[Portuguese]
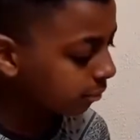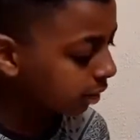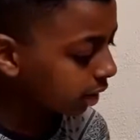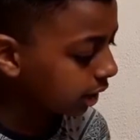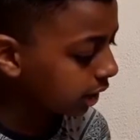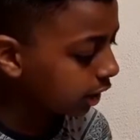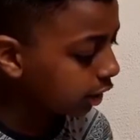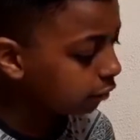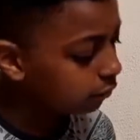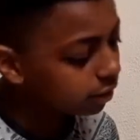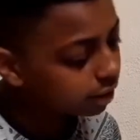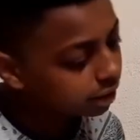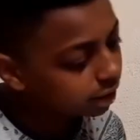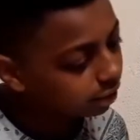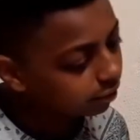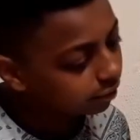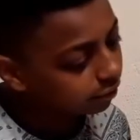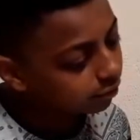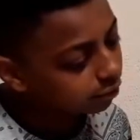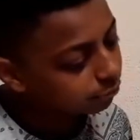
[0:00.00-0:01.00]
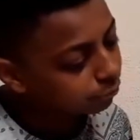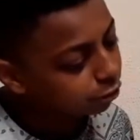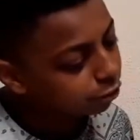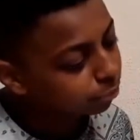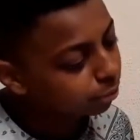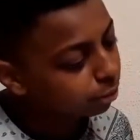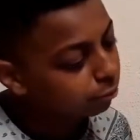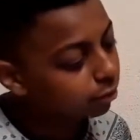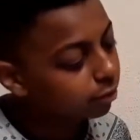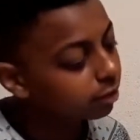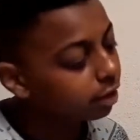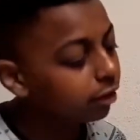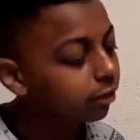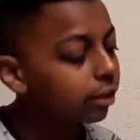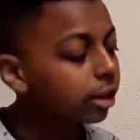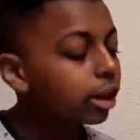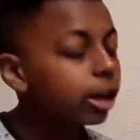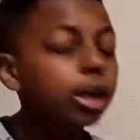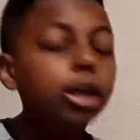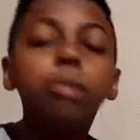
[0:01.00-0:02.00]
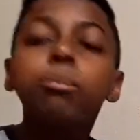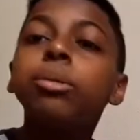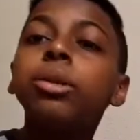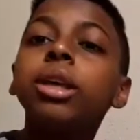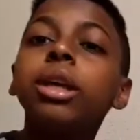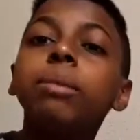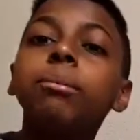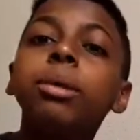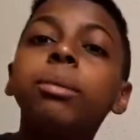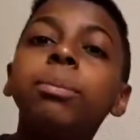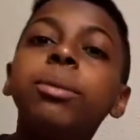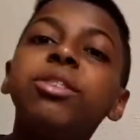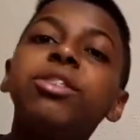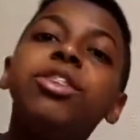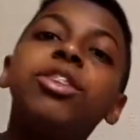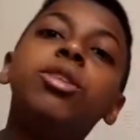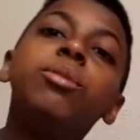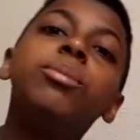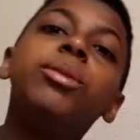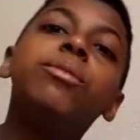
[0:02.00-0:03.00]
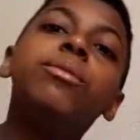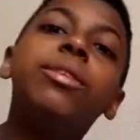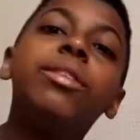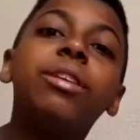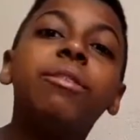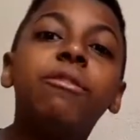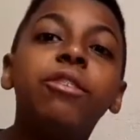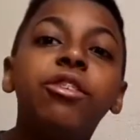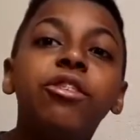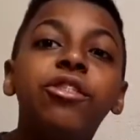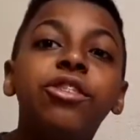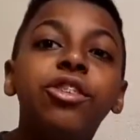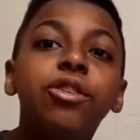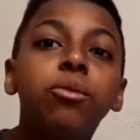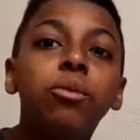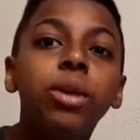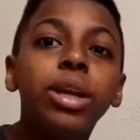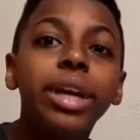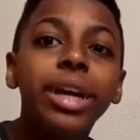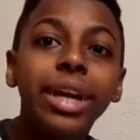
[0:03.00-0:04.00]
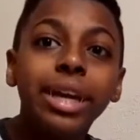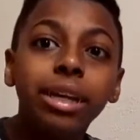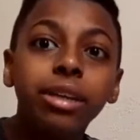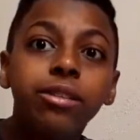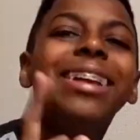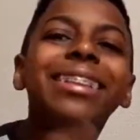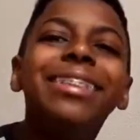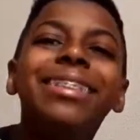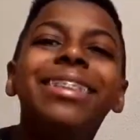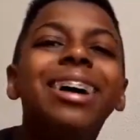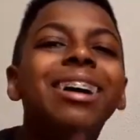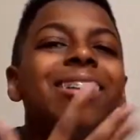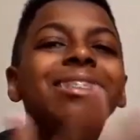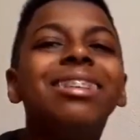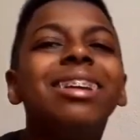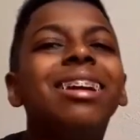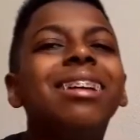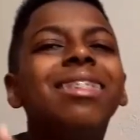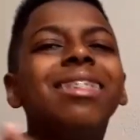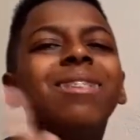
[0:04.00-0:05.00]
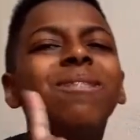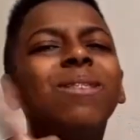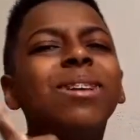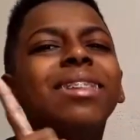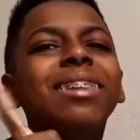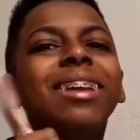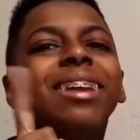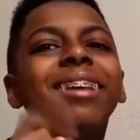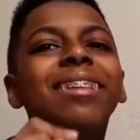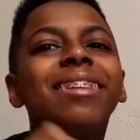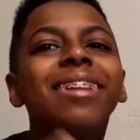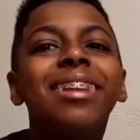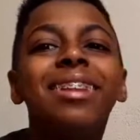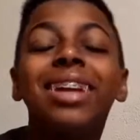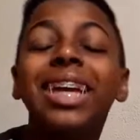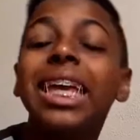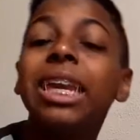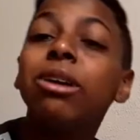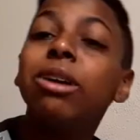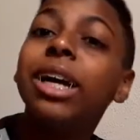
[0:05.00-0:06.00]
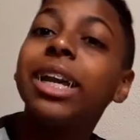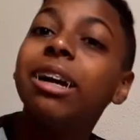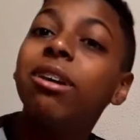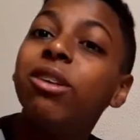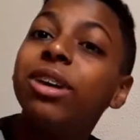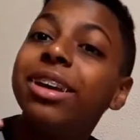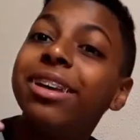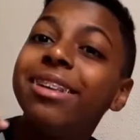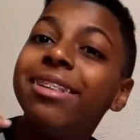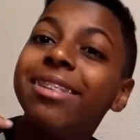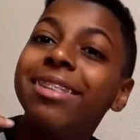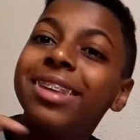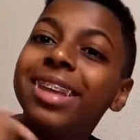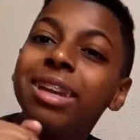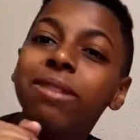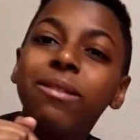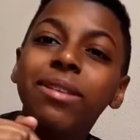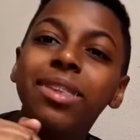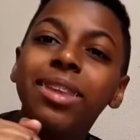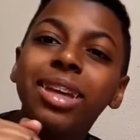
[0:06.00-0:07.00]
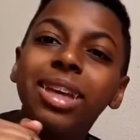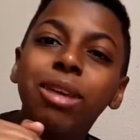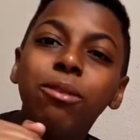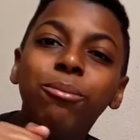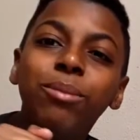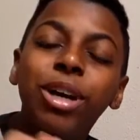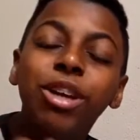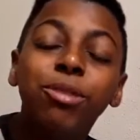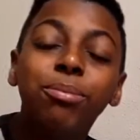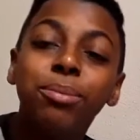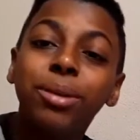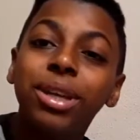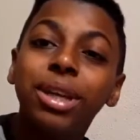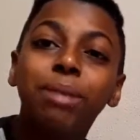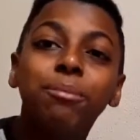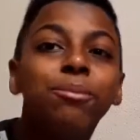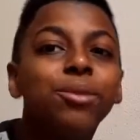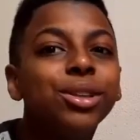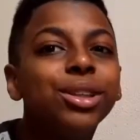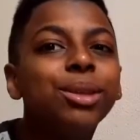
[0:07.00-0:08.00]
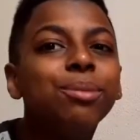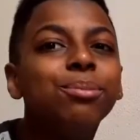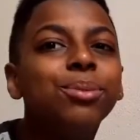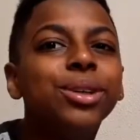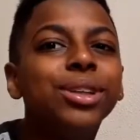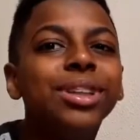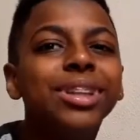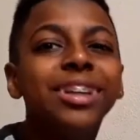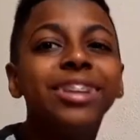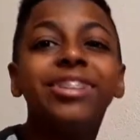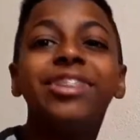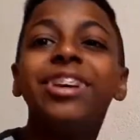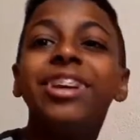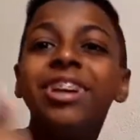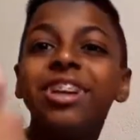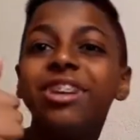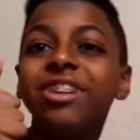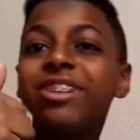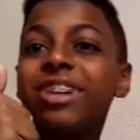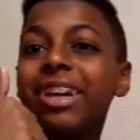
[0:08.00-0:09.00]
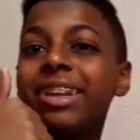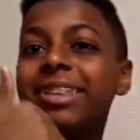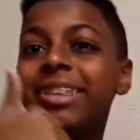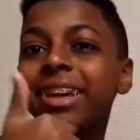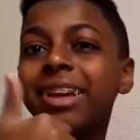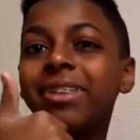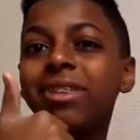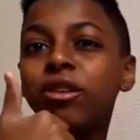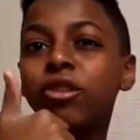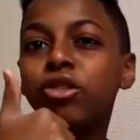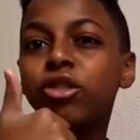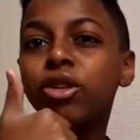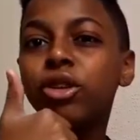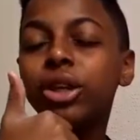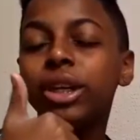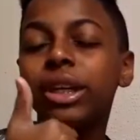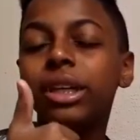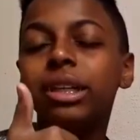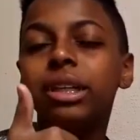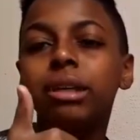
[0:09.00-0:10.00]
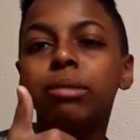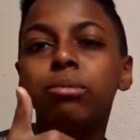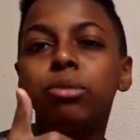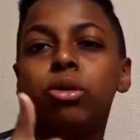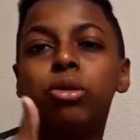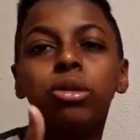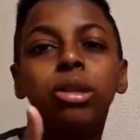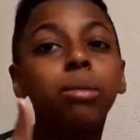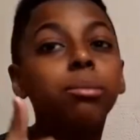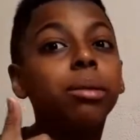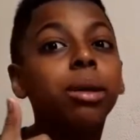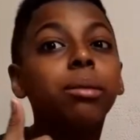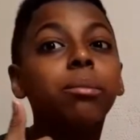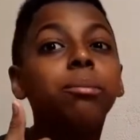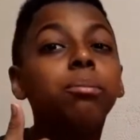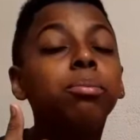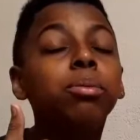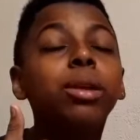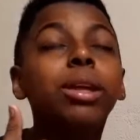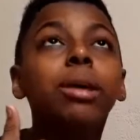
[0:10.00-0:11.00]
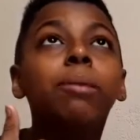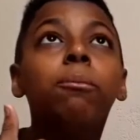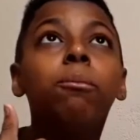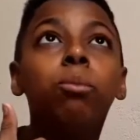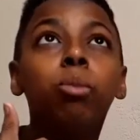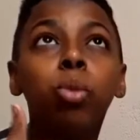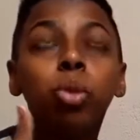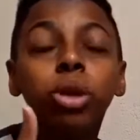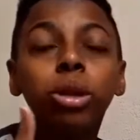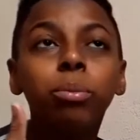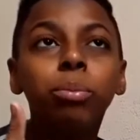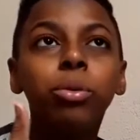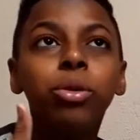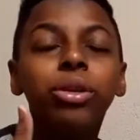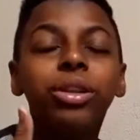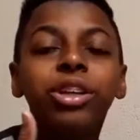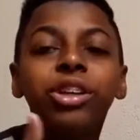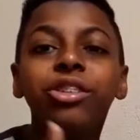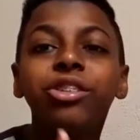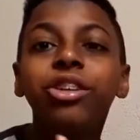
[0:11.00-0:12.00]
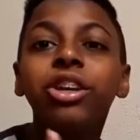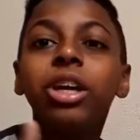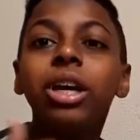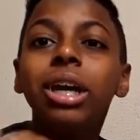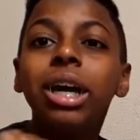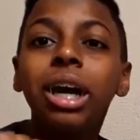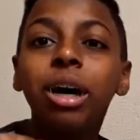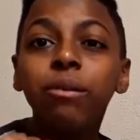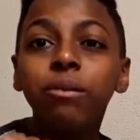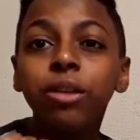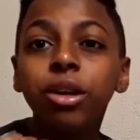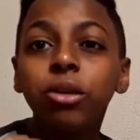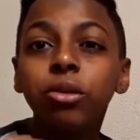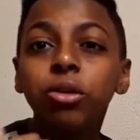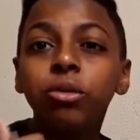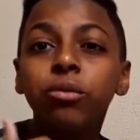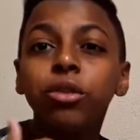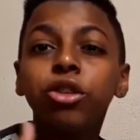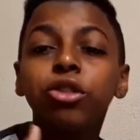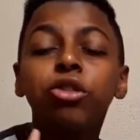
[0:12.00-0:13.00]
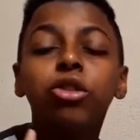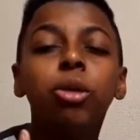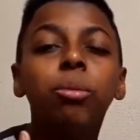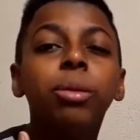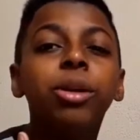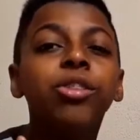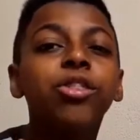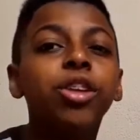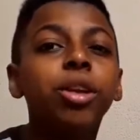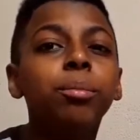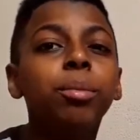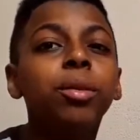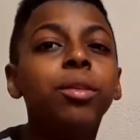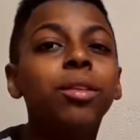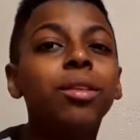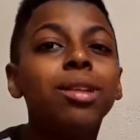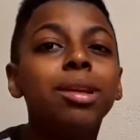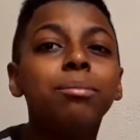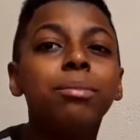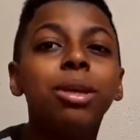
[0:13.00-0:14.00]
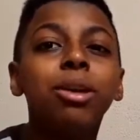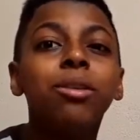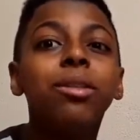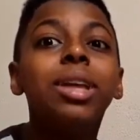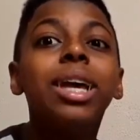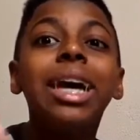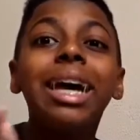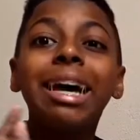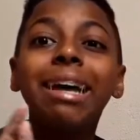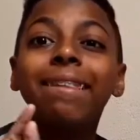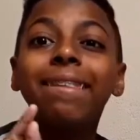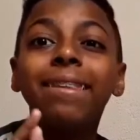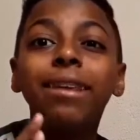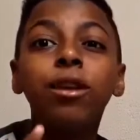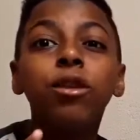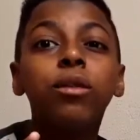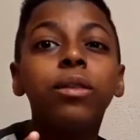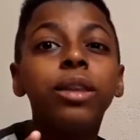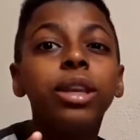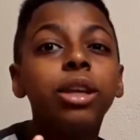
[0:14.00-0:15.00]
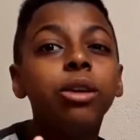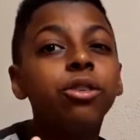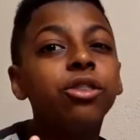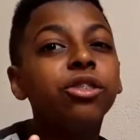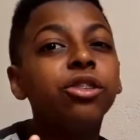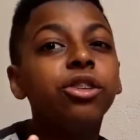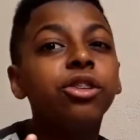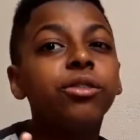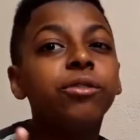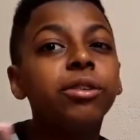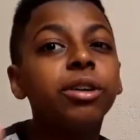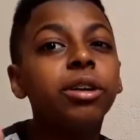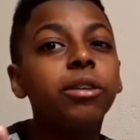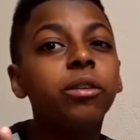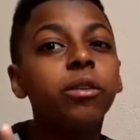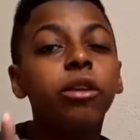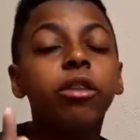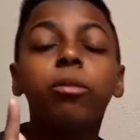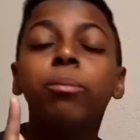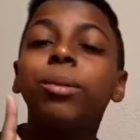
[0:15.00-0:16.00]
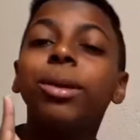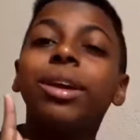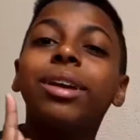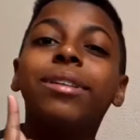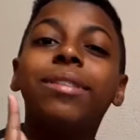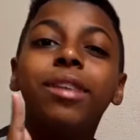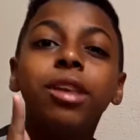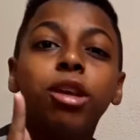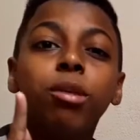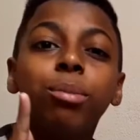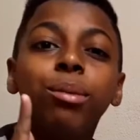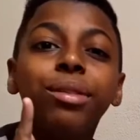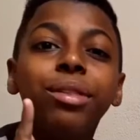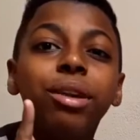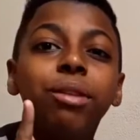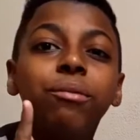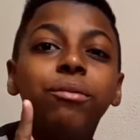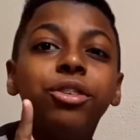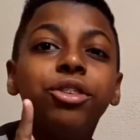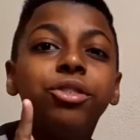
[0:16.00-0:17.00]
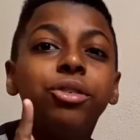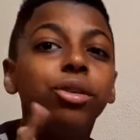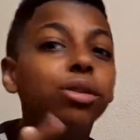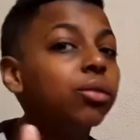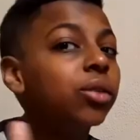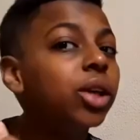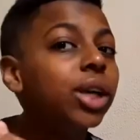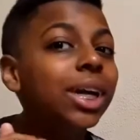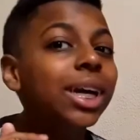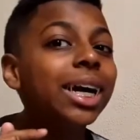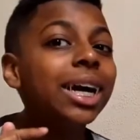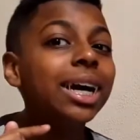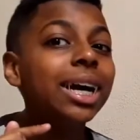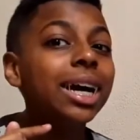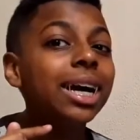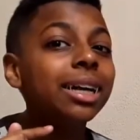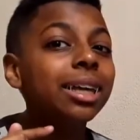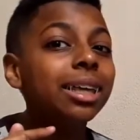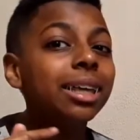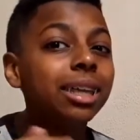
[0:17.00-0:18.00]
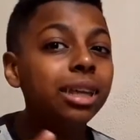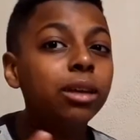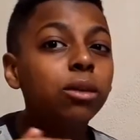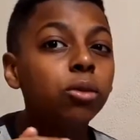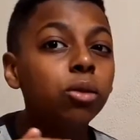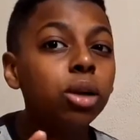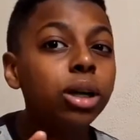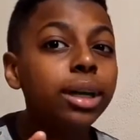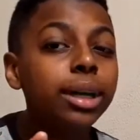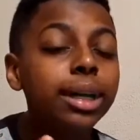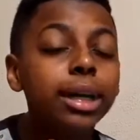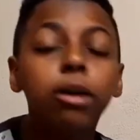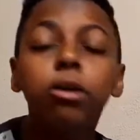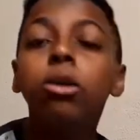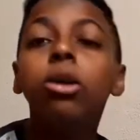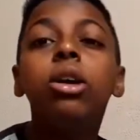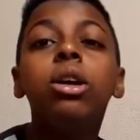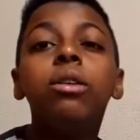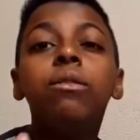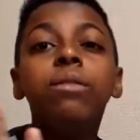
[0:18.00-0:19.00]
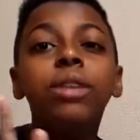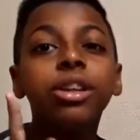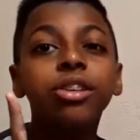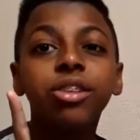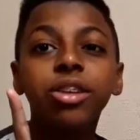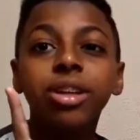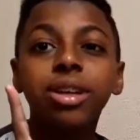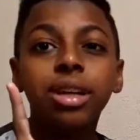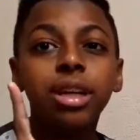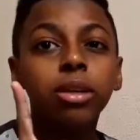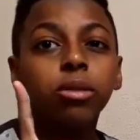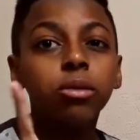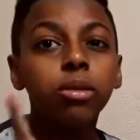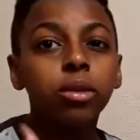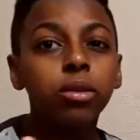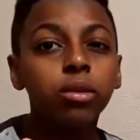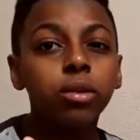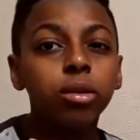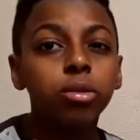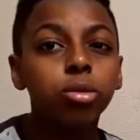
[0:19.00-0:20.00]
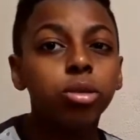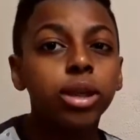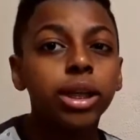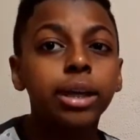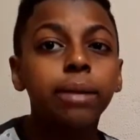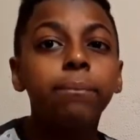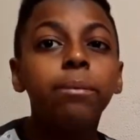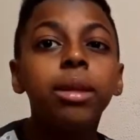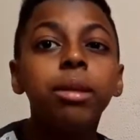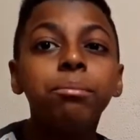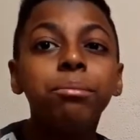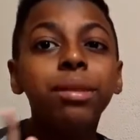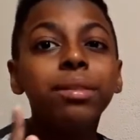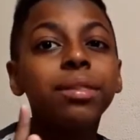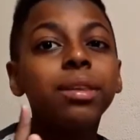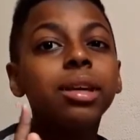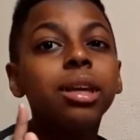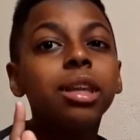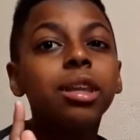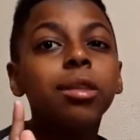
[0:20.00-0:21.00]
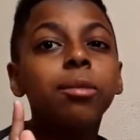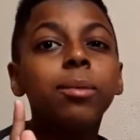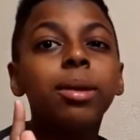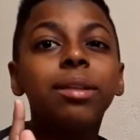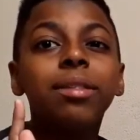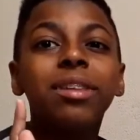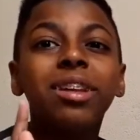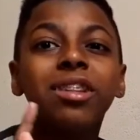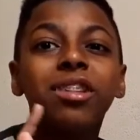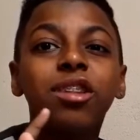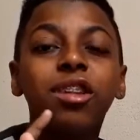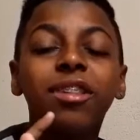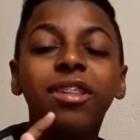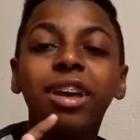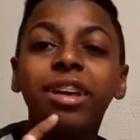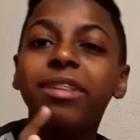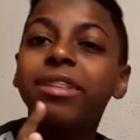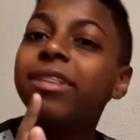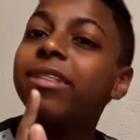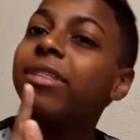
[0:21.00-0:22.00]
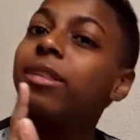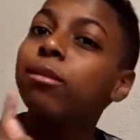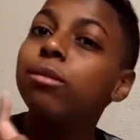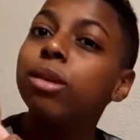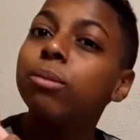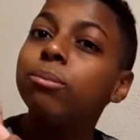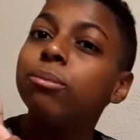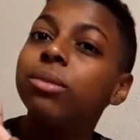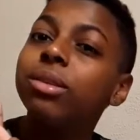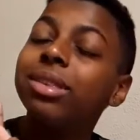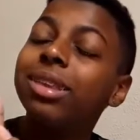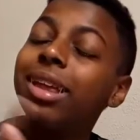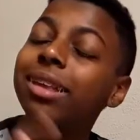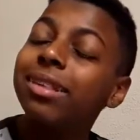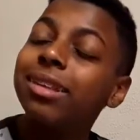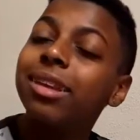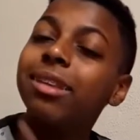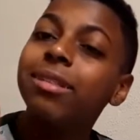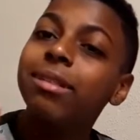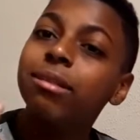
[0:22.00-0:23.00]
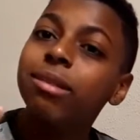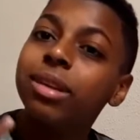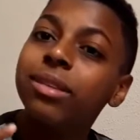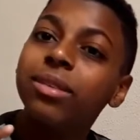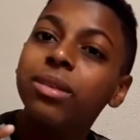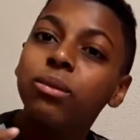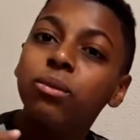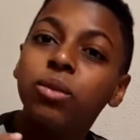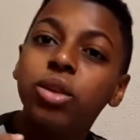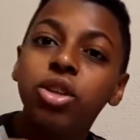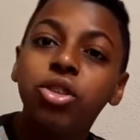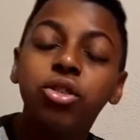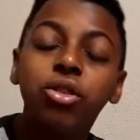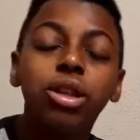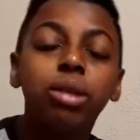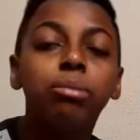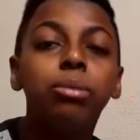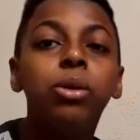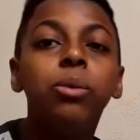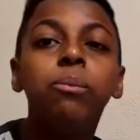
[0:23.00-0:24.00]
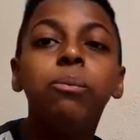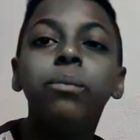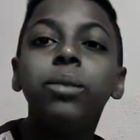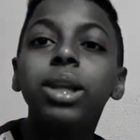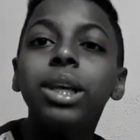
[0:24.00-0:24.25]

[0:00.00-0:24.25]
E eu vim trazer esse vídeo pra vocês porque me pediram pra fazer vídeo de react. Então, gente, se você não é inscrito aqui no canal, inscreva-se aqui embaixo porque é muito importante. Já dê seu joinha, tá bom? Também porque é muito importante. Ao final do vídeo, compartilhe pros seus amigos, assine o sininho de notificações porque assim que eu postar um vídeo novo aqui no canal, vai chegar aí no seu celular. Me siga nas minhas redes sociais que estão na descrição desse vídeo, tá bom?